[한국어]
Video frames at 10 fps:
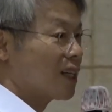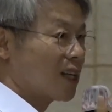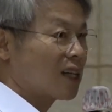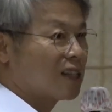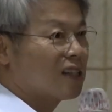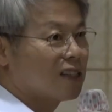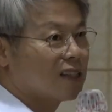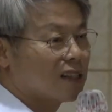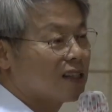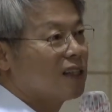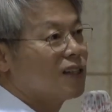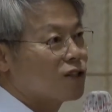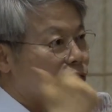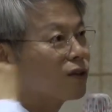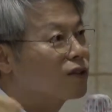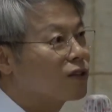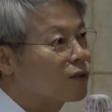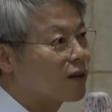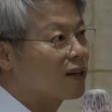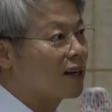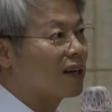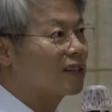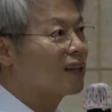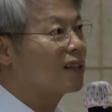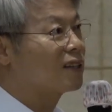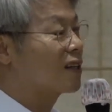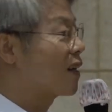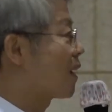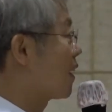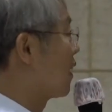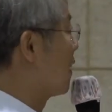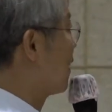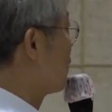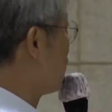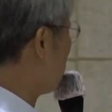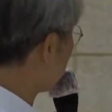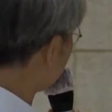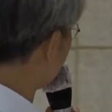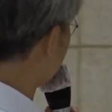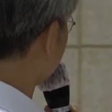렉이 저런 결과를 낳았다 이렇게 봅니다.